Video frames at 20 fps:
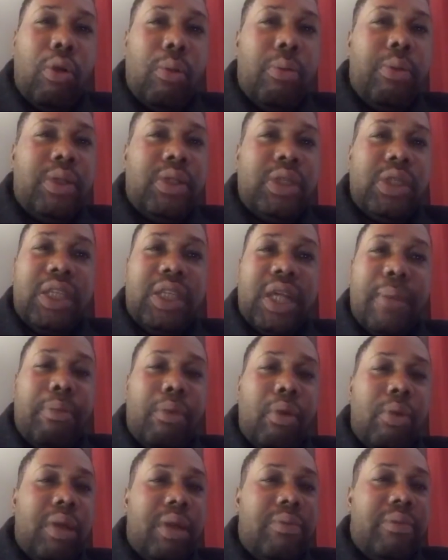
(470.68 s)
c'était un
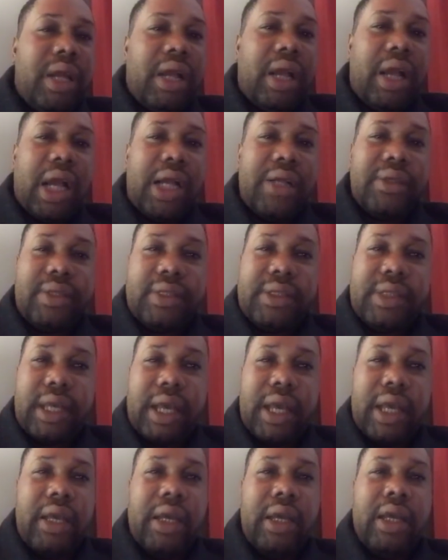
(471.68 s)
problème de cancer,
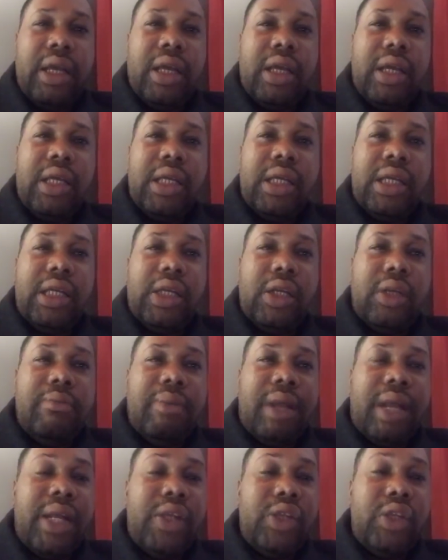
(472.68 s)
une
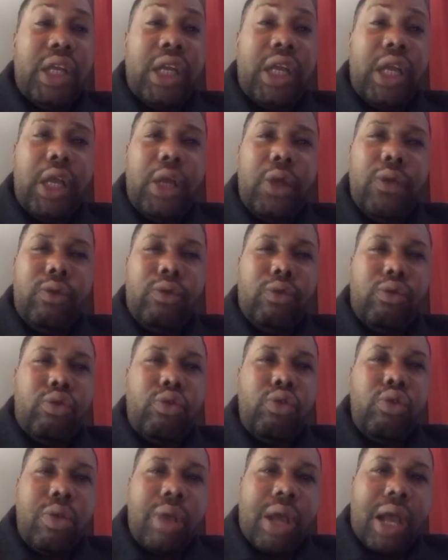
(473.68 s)
maladie
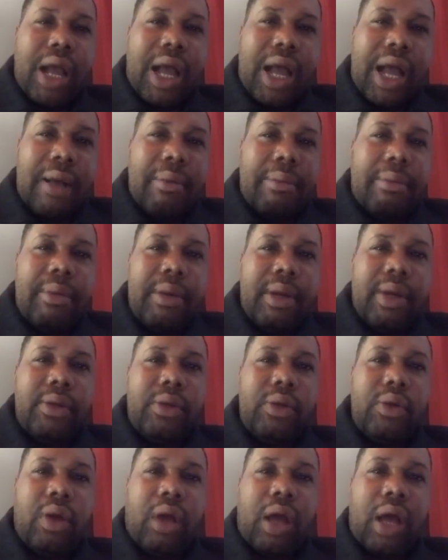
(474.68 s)
incurable.
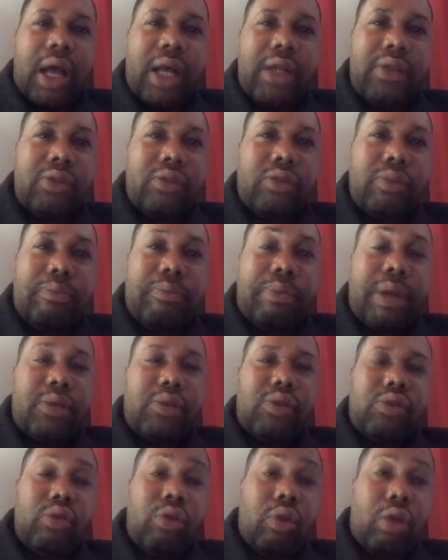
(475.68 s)
Ne rate pas
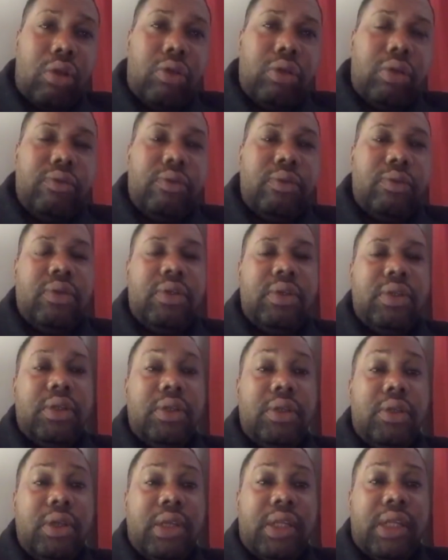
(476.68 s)
ce rendez-vous
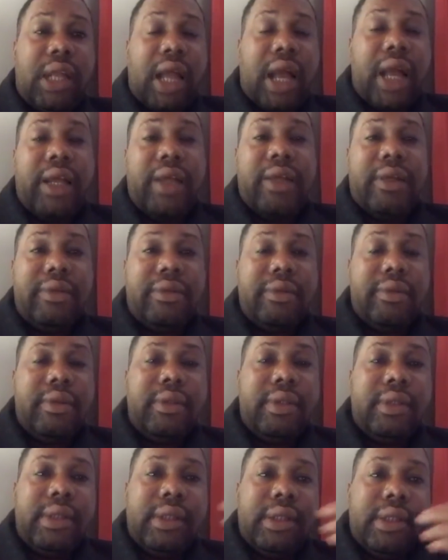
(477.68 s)
de taille.
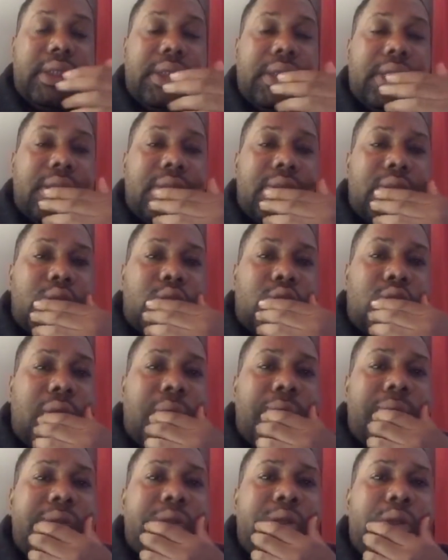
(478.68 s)
Je suis en
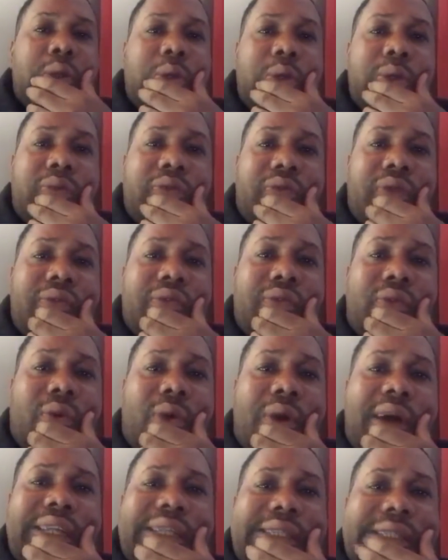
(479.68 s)
manteau, il fait
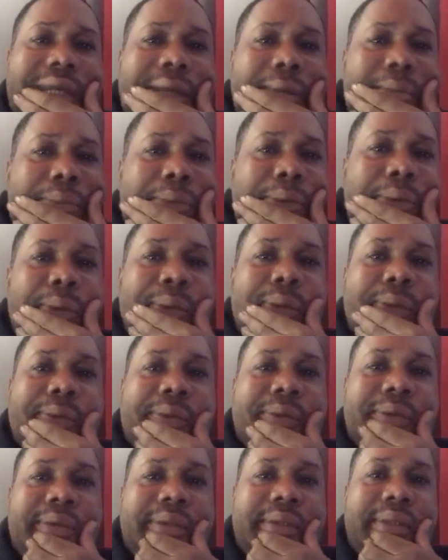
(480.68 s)
froid ici un peu.
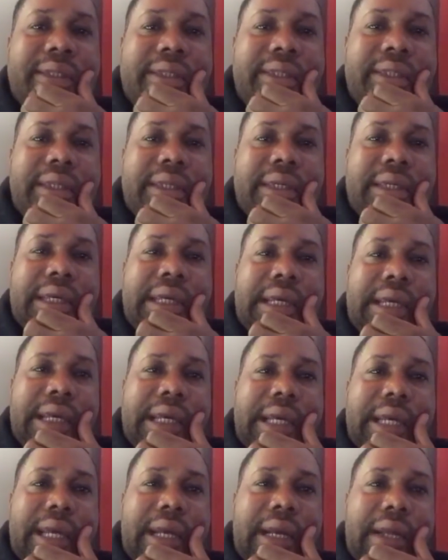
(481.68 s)

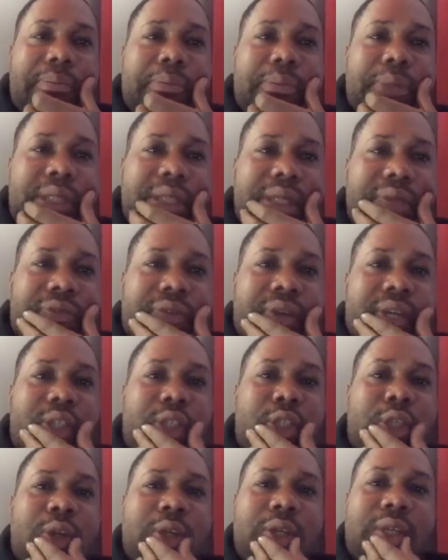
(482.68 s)
Et la petite
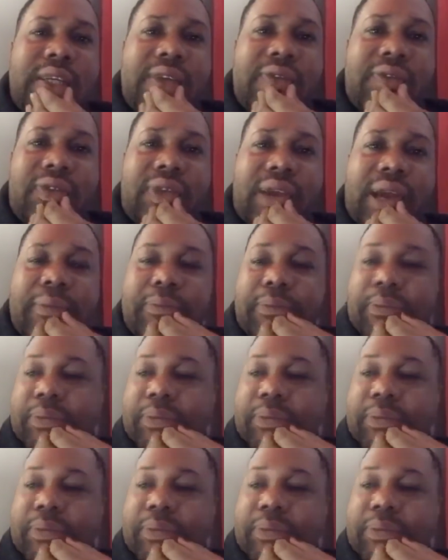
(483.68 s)
fraîcheur qui frappe